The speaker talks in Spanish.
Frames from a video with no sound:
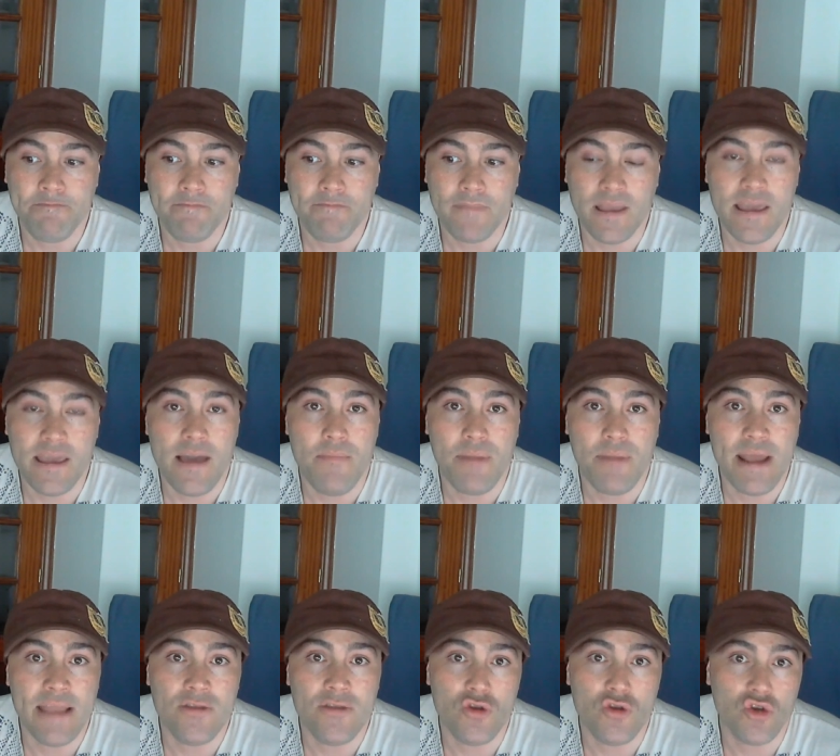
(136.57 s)
y, y,
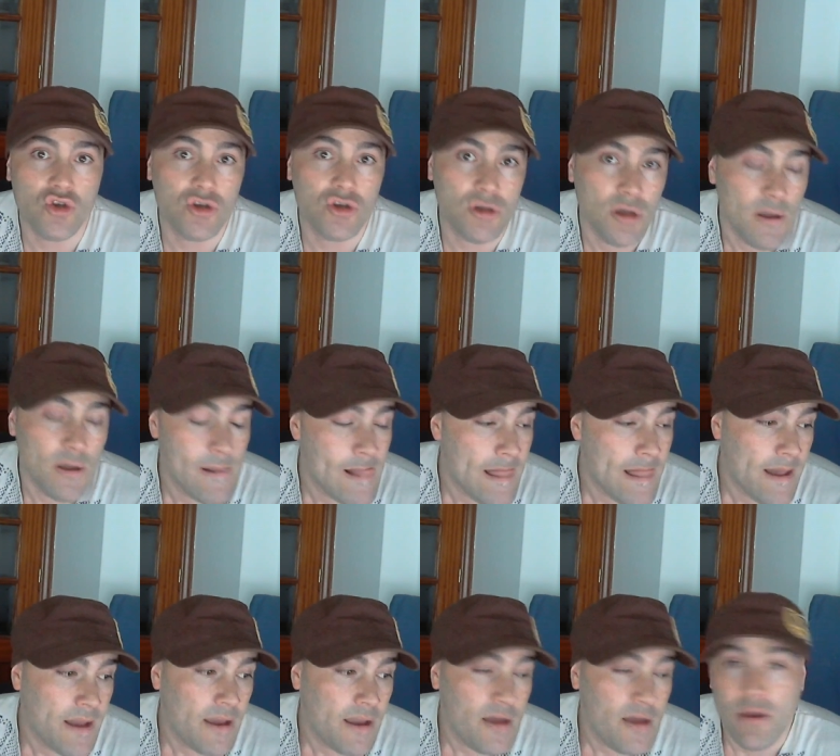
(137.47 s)
hambrientos.
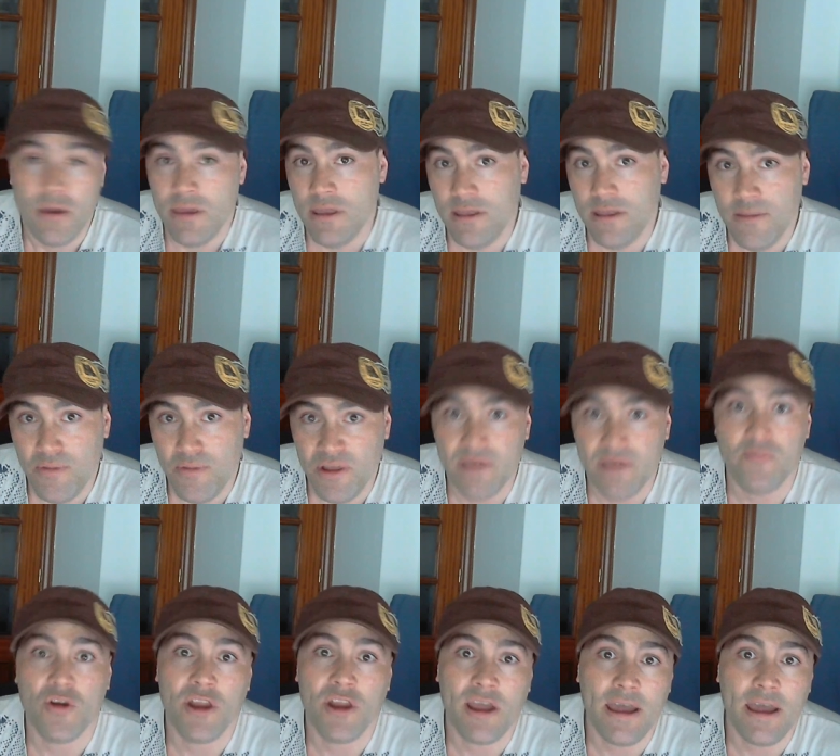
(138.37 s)
Y te puede
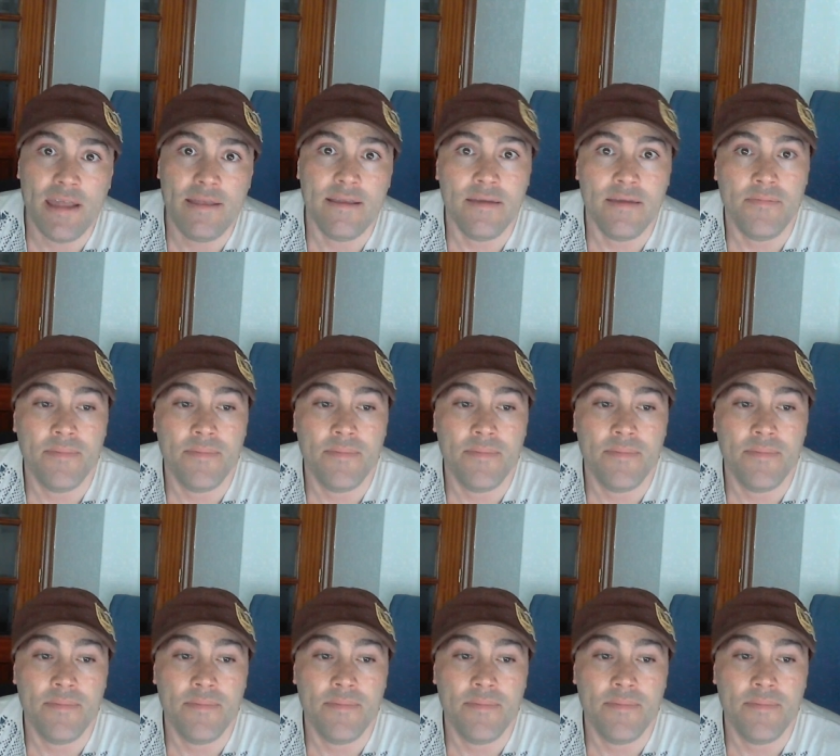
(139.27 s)
morir gente,